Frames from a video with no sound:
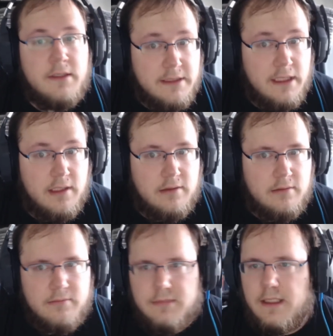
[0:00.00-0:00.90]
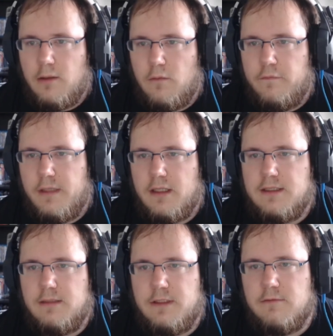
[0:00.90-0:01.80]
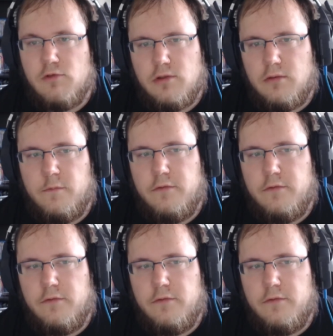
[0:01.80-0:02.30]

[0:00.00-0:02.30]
Ja, der aufmerksame Zuschauer